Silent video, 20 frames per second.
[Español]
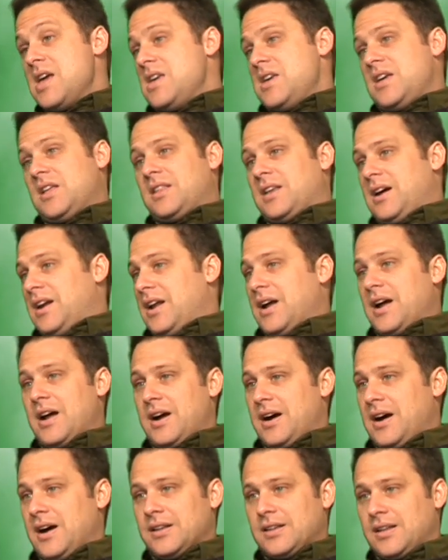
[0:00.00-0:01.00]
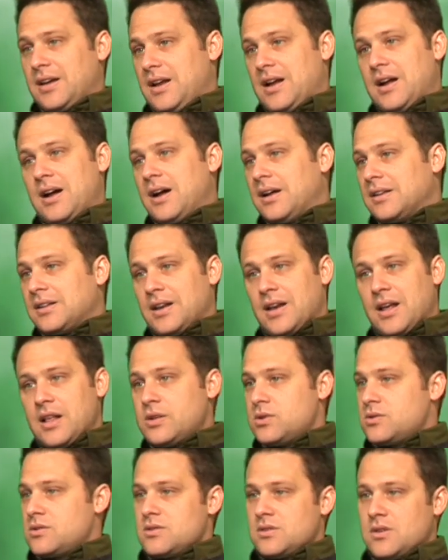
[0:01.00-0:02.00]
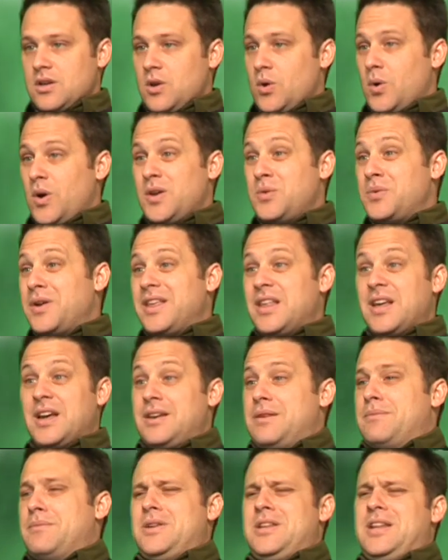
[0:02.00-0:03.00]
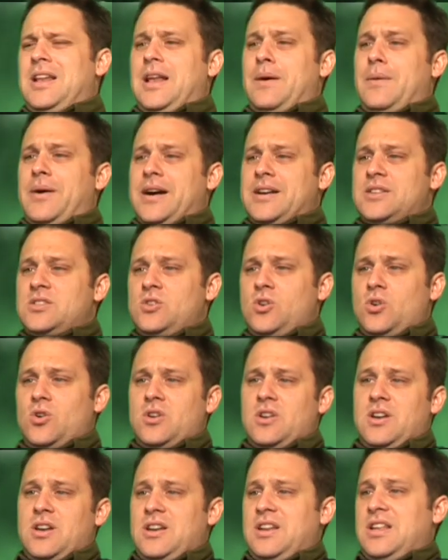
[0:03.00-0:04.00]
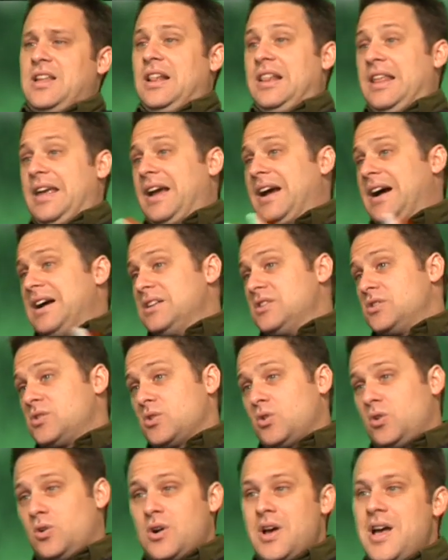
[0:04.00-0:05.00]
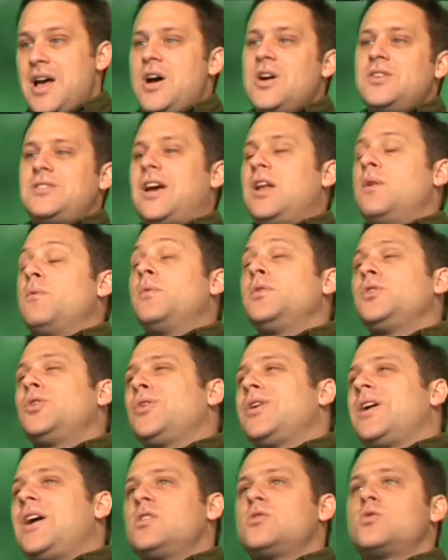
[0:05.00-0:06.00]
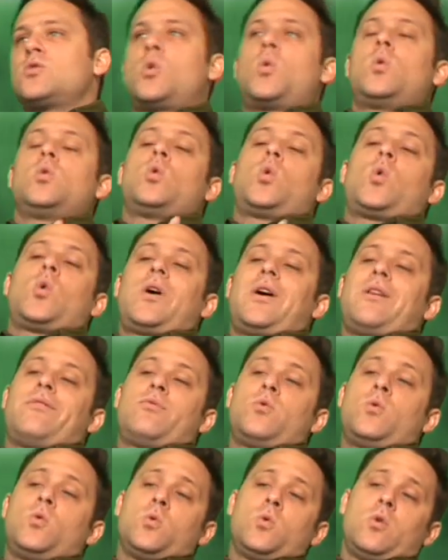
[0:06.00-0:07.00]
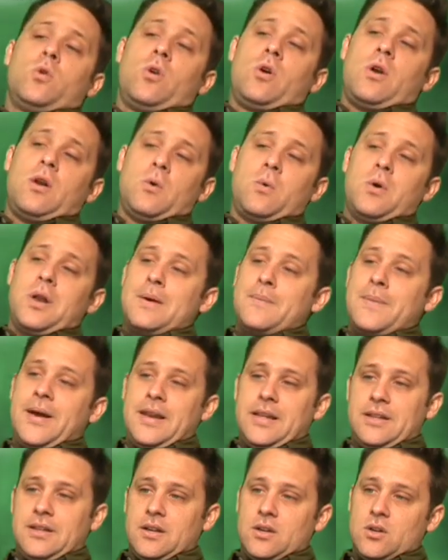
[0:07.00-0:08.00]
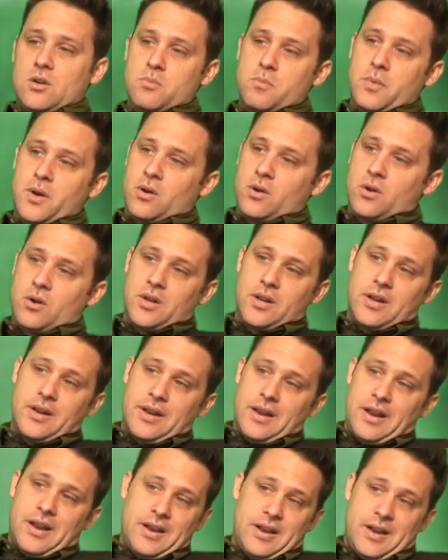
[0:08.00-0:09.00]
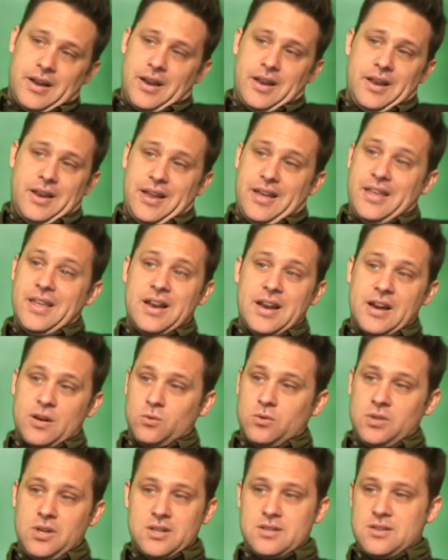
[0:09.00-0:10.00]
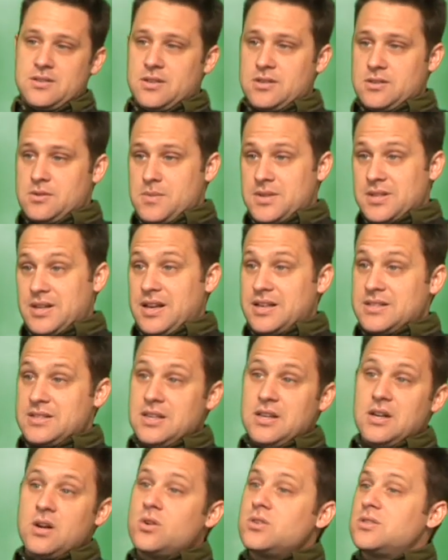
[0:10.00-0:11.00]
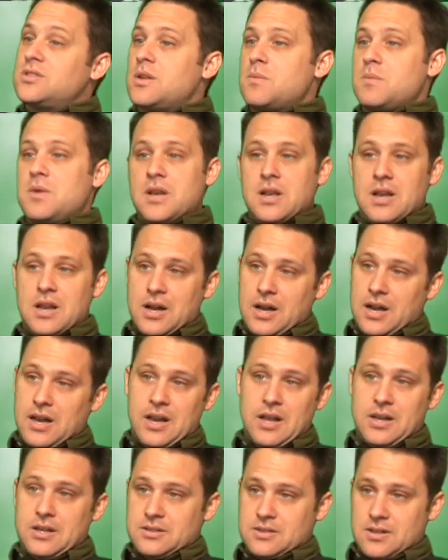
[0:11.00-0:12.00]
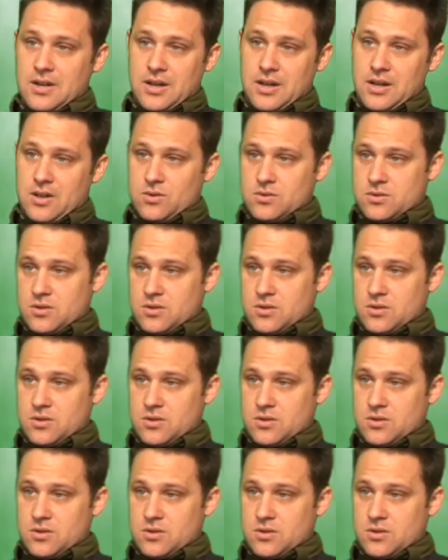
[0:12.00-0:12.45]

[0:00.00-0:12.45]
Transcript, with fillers: y estar hasta, las 12. O sea, no hay una idea ni de las vacaciones, ni del descanso. O sea, los momentos de descanso son cuando juega al fútbol o a, la paleta, ¿no? Pero eh, la, idea de la rutina es esa. Se empieza a las 5 y se termina a las, a